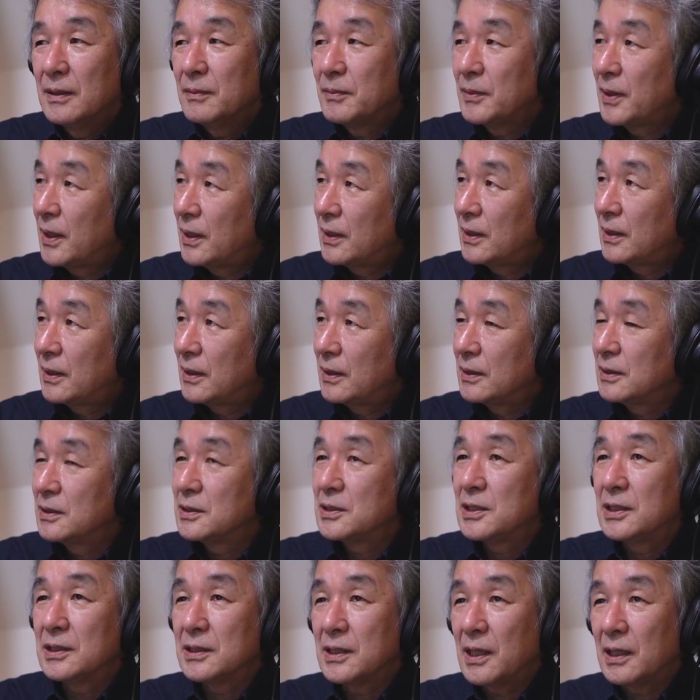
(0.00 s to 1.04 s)
まあ1
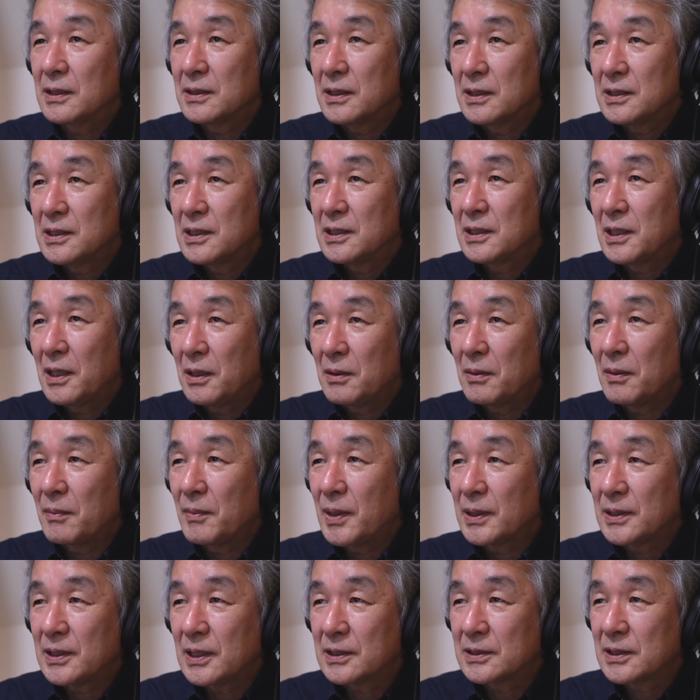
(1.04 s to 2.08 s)
時間2時間は
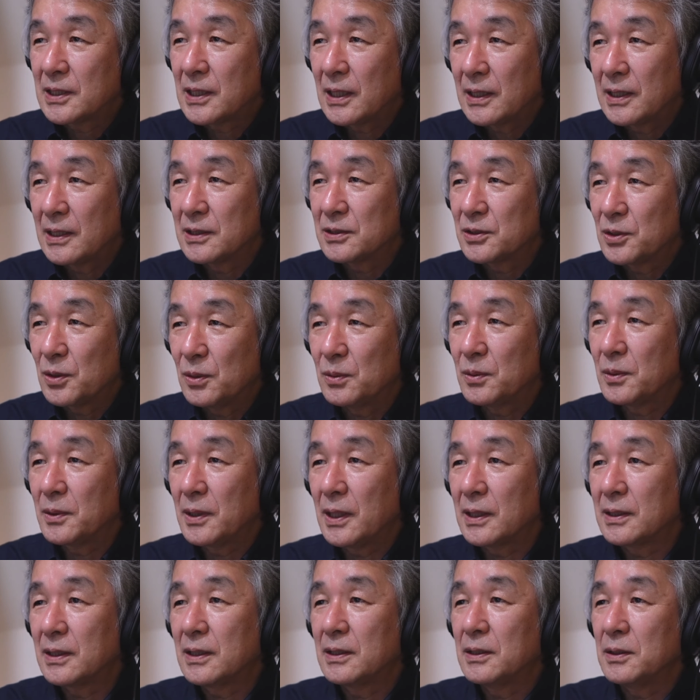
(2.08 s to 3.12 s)
待たされそう
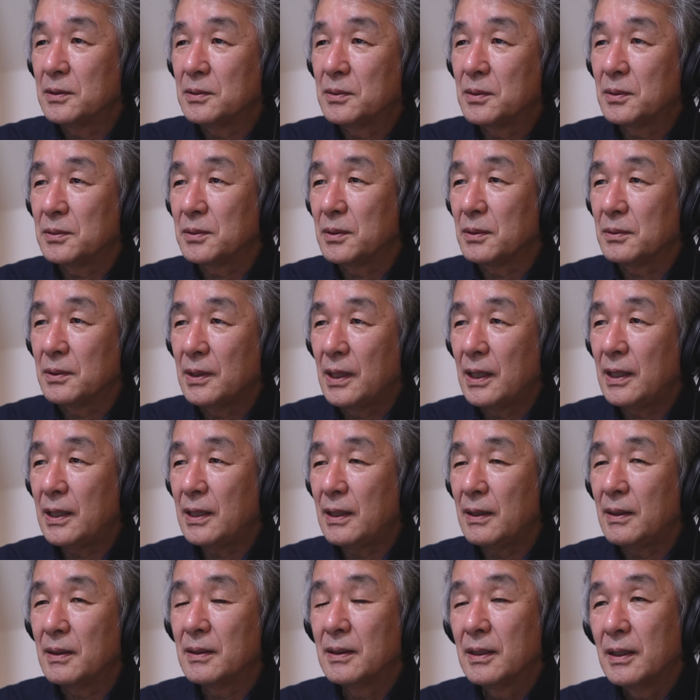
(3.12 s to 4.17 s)
だっていうこと
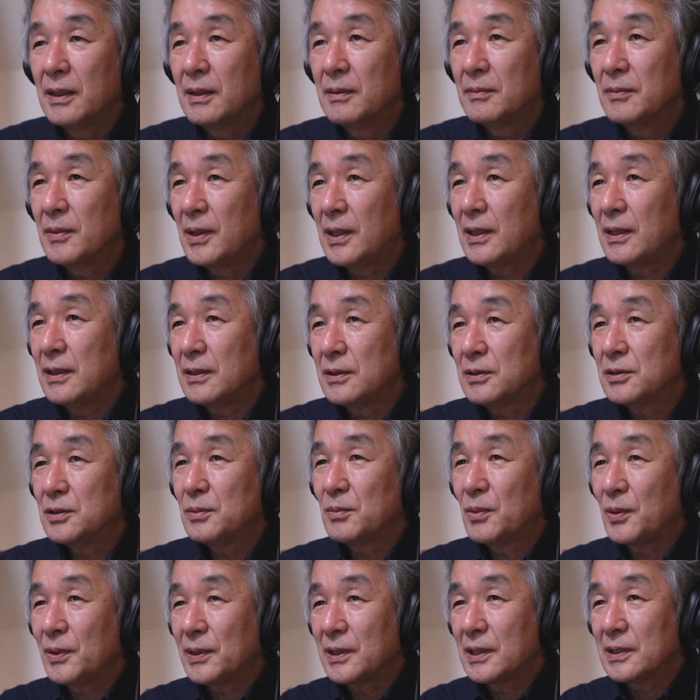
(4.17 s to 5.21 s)
でまあ、いつ
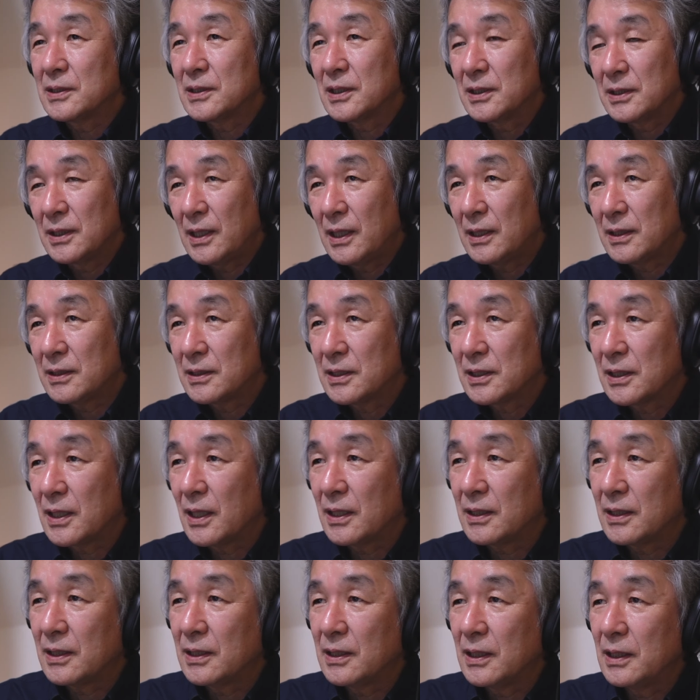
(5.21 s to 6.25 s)
も私が
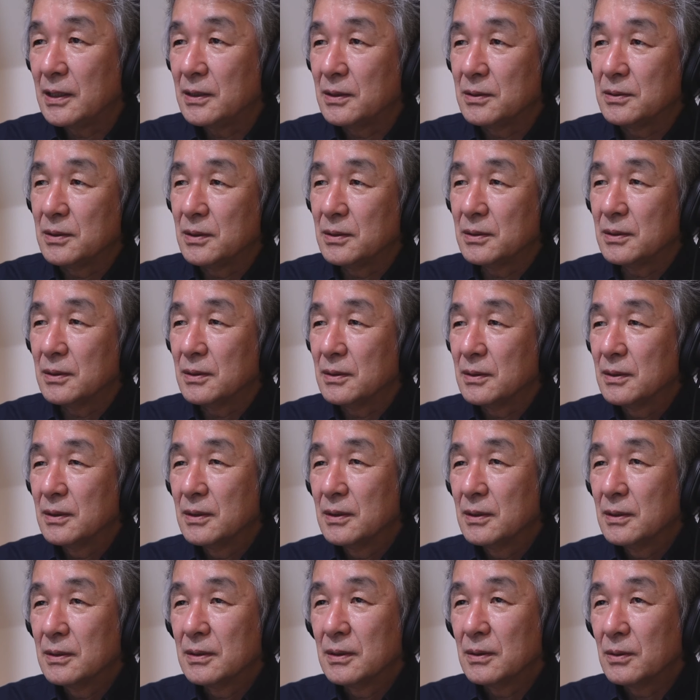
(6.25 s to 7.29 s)
使っている
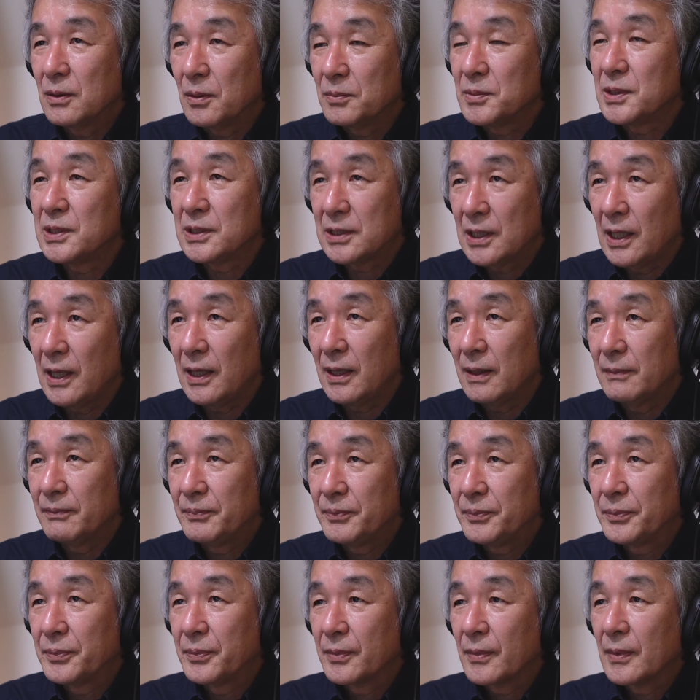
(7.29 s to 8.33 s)
お店
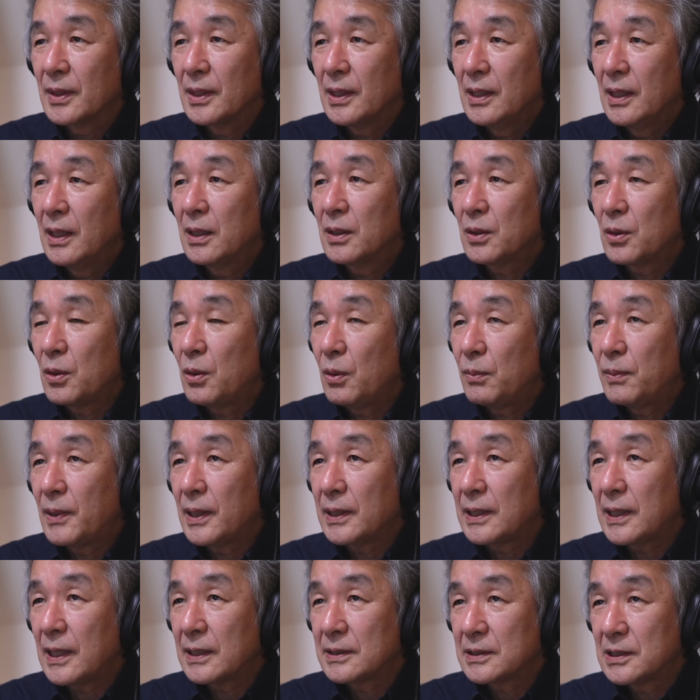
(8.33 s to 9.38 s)
小
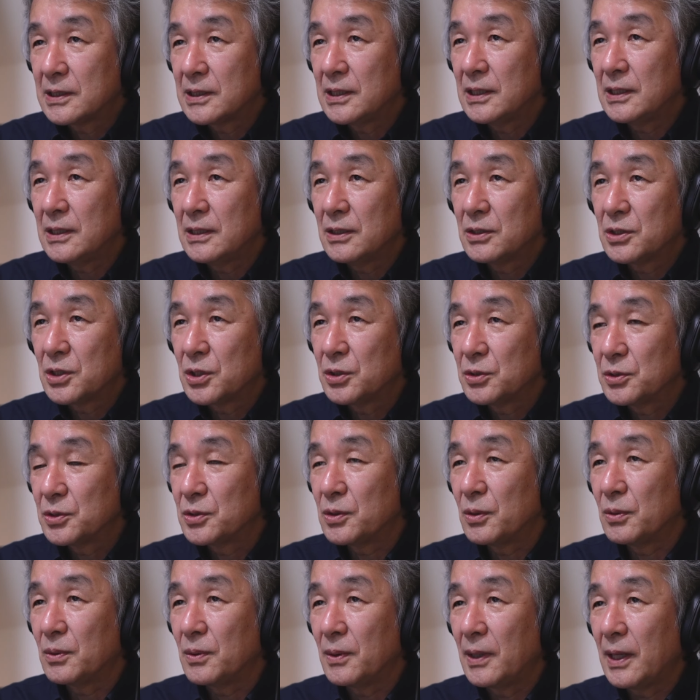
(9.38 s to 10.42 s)
林酒
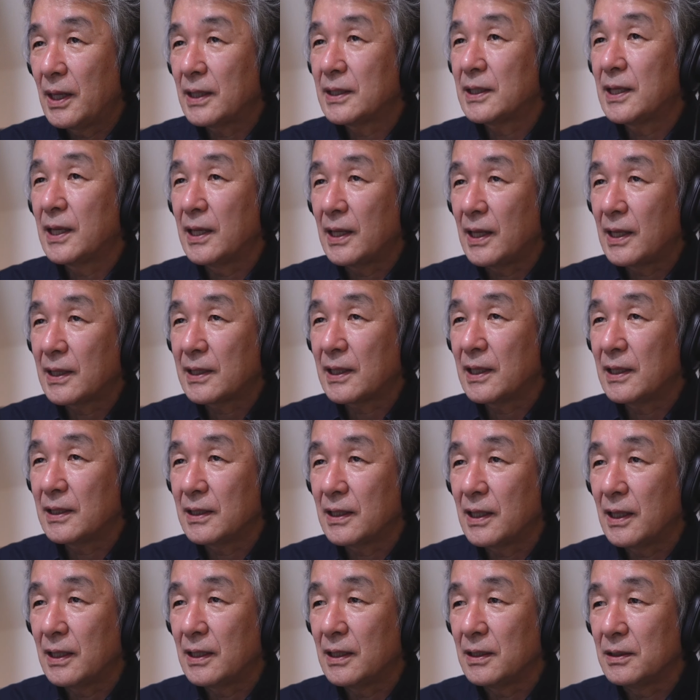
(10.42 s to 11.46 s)
造が手がけ
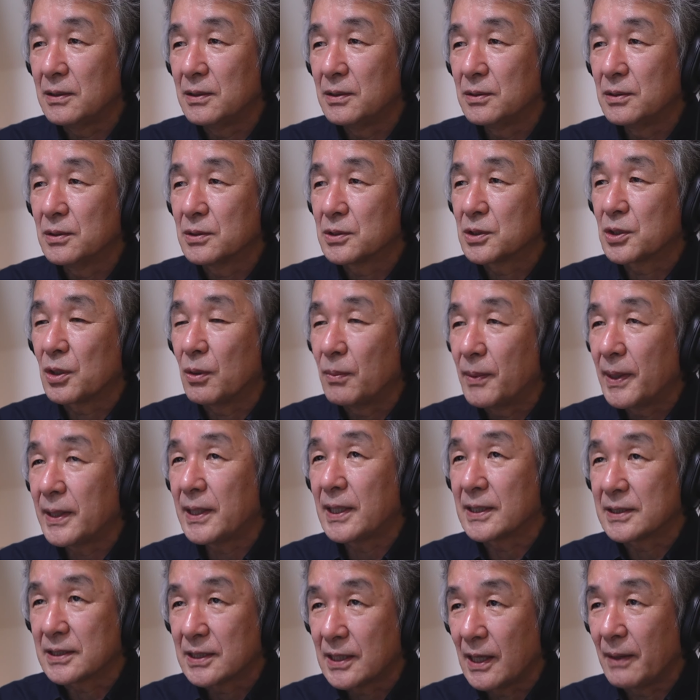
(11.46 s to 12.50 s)
ている蕎麦
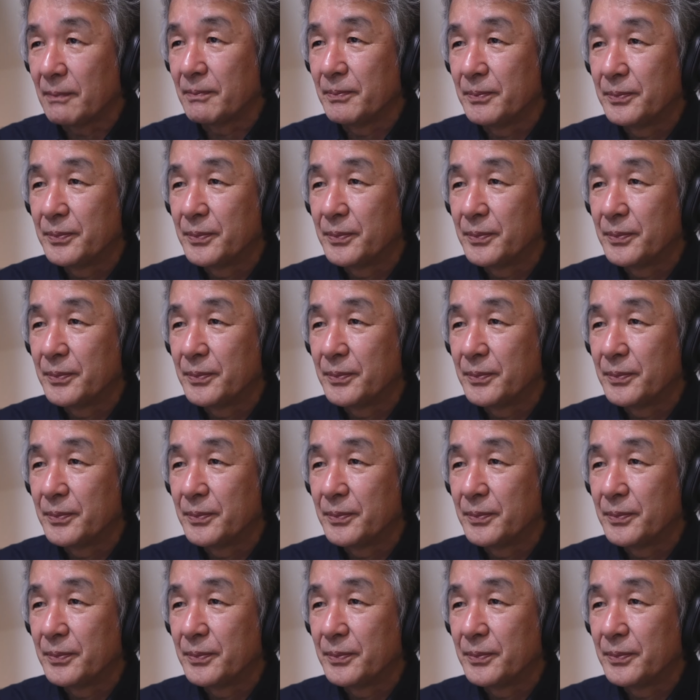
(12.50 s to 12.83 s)
屋さん